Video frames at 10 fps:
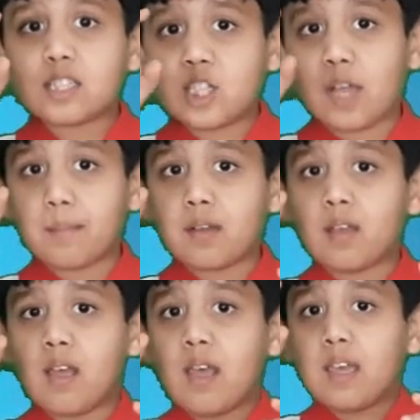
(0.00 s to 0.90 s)
जब
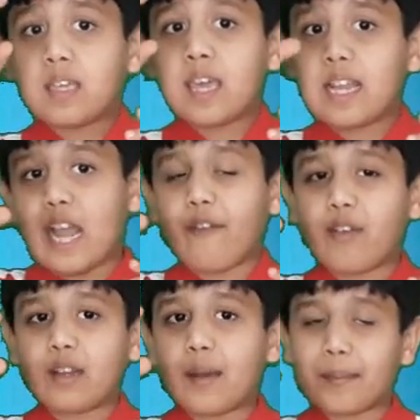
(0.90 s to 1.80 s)
ये
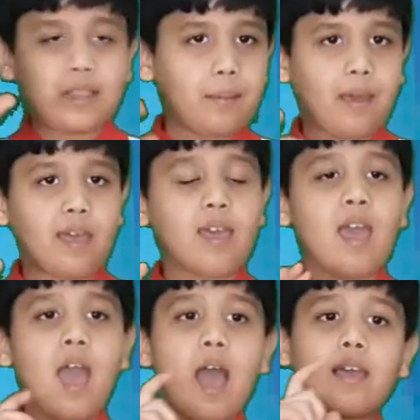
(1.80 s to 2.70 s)
इलेवन का मतलब है
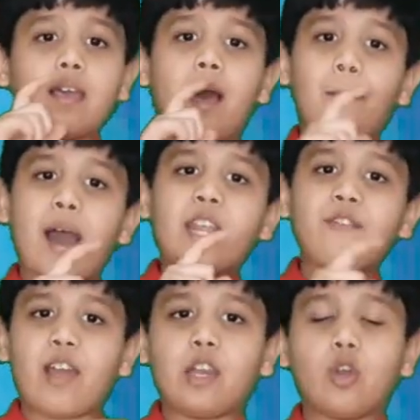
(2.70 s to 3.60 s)
हमारी
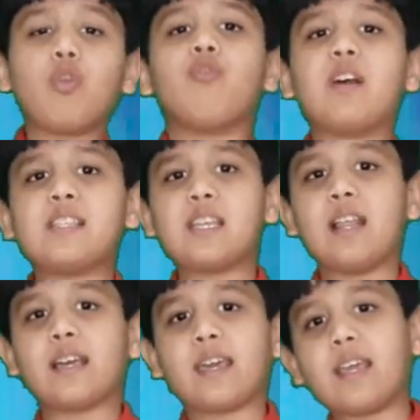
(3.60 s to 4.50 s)
वैल्यू वन से
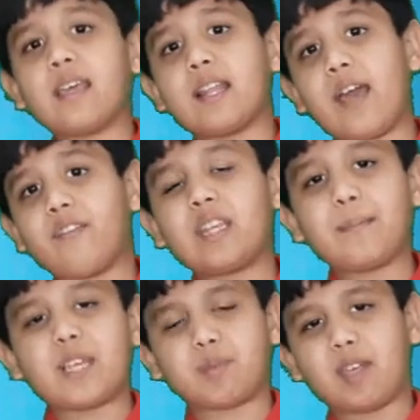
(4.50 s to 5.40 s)
लेके इलेवन के
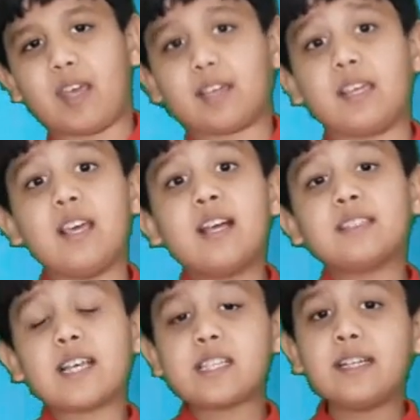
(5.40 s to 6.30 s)
बीच में रहेगी
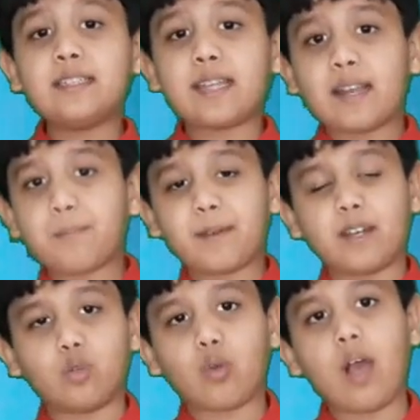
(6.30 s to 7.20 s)
जैसे ही टेन
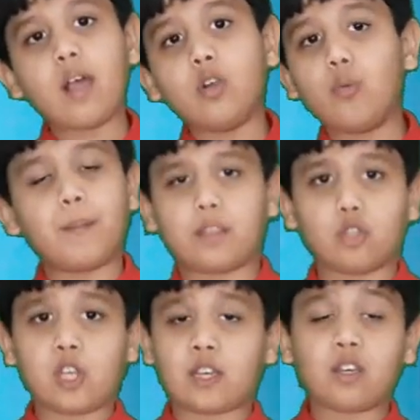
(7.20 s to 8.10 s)
प्रिंट होगा लूप बंद हो
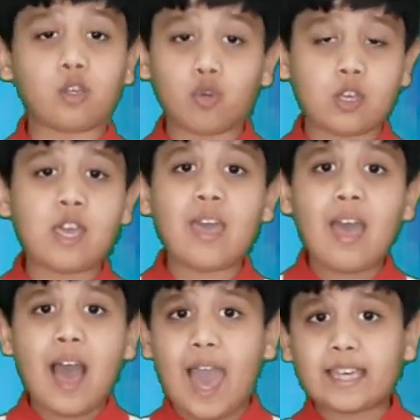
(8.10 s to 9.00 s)
जाएगा क्योंकि
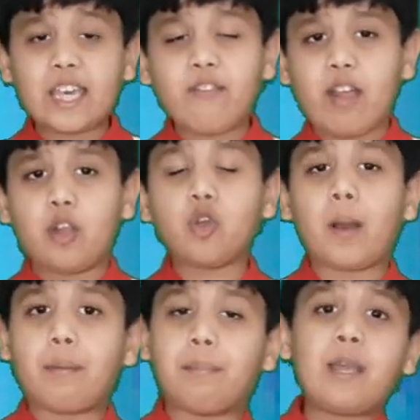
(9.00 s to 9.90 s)
आई की वैल्यू
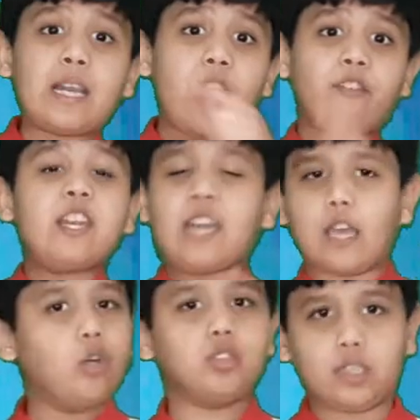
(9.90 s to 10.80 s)
कभी भी इलेवन
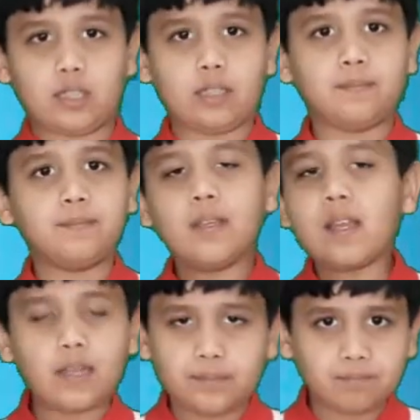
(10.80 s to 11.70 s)
नहीं हो सकती है ना